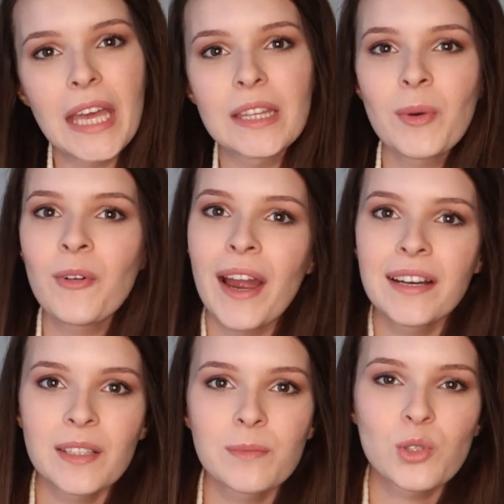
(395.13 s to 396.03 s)
Kendime
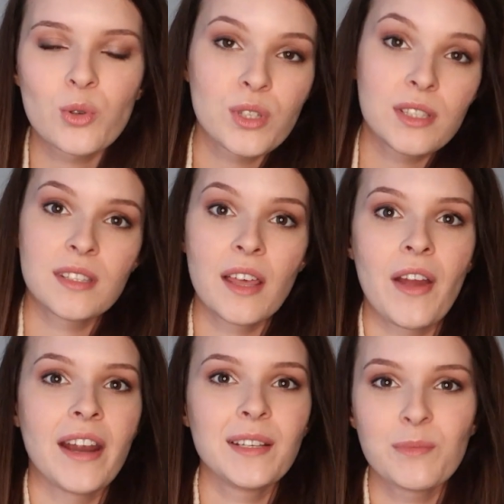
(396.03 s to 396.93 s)
verdiğim bir sözü, size
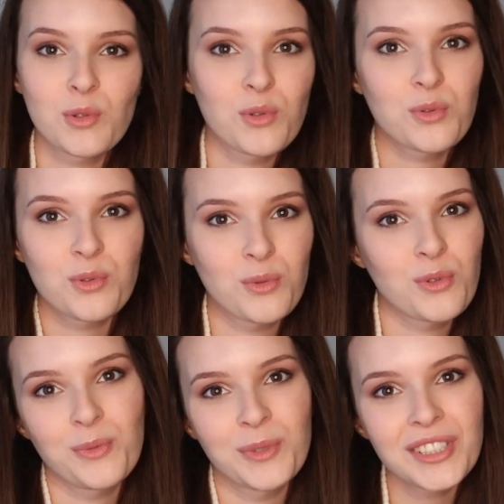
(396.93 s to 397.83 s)
verdiğim bir sözü
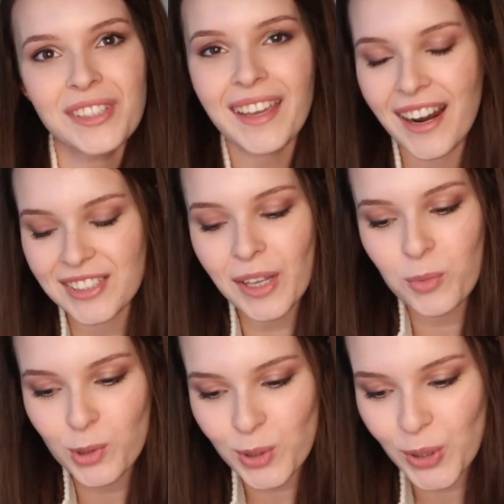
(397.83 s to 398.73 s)
tuttuğum için
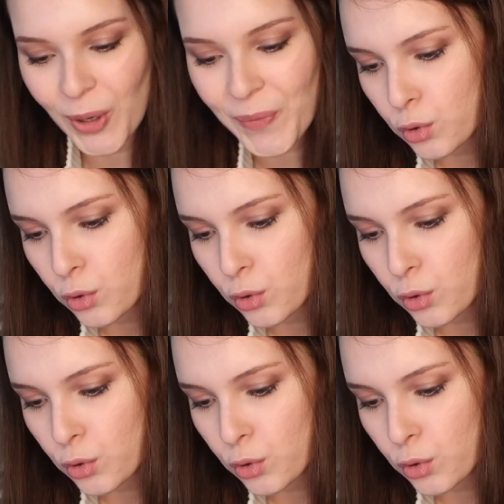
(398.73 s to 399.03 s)
gerçekten mutluyum.